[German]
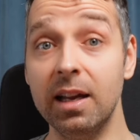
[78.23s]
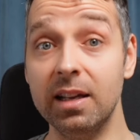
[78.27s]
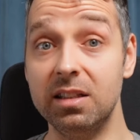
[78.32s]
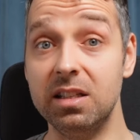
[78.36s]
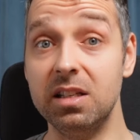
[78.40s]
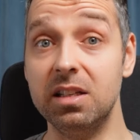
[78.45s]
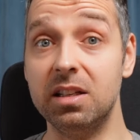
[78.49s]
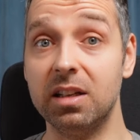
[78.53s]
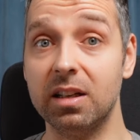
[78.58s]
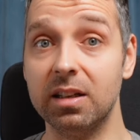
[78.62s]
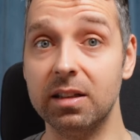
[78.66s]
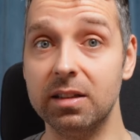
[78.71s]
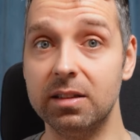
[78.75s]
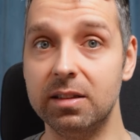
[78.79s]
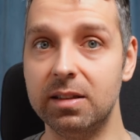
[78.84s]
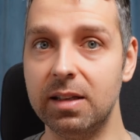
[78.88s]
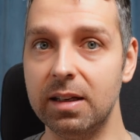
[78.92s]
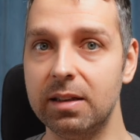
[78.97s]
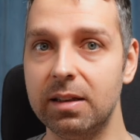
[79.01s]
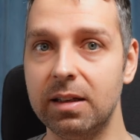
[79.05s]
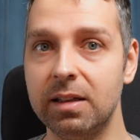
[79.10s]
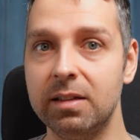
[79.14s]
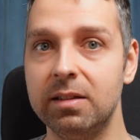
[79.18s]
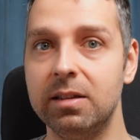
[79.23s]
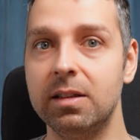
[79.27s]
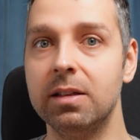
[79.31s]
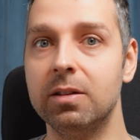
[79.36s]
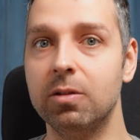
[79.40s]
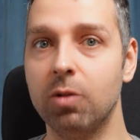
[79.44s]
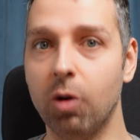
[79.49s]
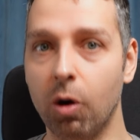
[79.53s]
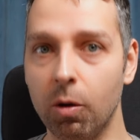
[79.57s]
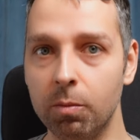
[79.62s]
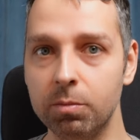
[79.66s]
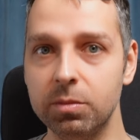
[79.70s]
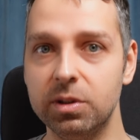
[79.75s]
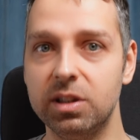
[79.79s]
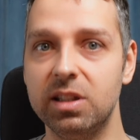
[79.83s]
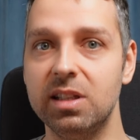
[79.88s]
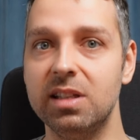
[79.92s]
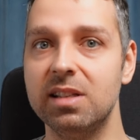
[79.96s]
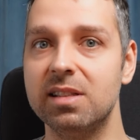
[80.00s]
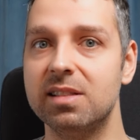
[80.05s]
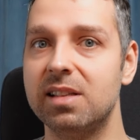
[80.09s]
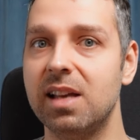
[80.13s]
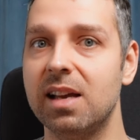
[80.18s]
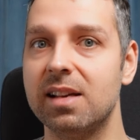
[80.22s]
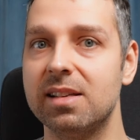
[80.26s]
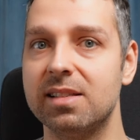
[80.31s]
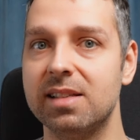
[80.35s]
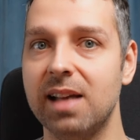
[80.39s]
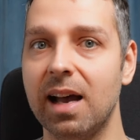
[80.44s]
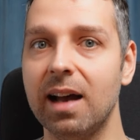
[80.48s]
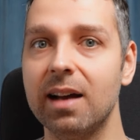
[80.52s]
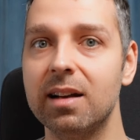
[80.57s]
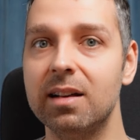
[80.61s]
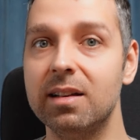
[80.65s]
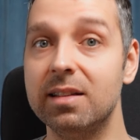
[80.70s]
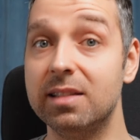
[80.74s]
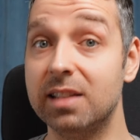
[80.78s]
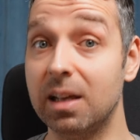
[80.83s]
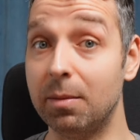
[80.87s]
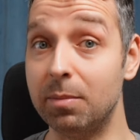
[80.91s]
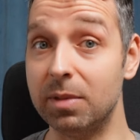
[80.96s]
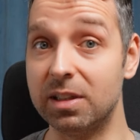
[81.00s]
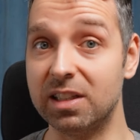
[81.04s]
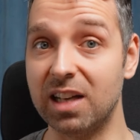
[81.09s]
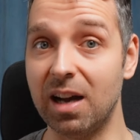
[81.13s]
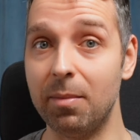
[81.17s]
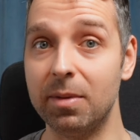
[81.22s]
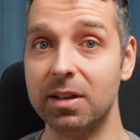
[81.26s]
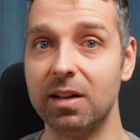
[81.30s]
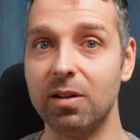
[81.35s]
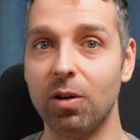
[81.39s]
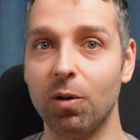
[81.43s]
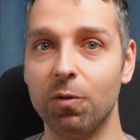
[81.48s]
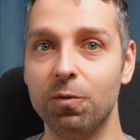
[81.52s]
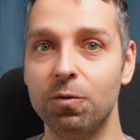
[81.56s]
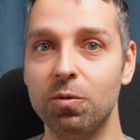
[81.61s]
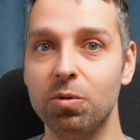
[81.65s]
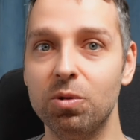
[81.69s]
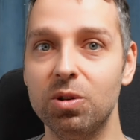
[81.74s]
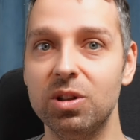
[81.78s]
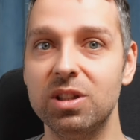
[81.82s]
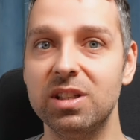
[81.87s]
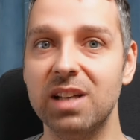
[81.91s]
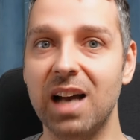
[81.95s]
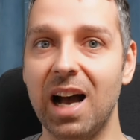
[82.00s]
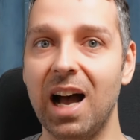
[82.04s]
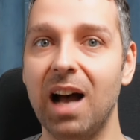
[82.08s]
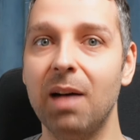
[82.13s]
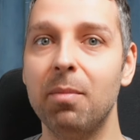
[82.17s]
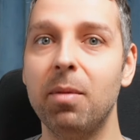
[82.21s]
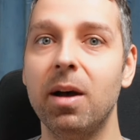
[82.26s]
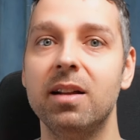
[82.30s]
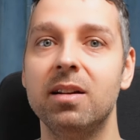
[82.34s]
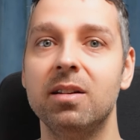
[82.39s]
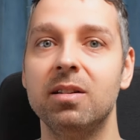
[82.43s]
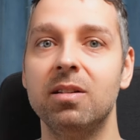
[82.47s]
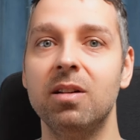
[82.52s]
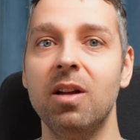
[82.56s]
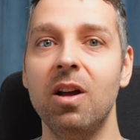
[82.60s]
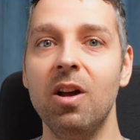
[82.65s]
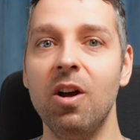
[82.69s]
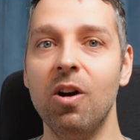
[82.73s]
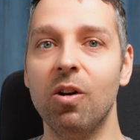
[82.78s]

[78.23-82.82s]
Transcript: Die Kritik, die kommt, die ist sehr sachlich. Damit kann man dann auch wirklich arbeiten.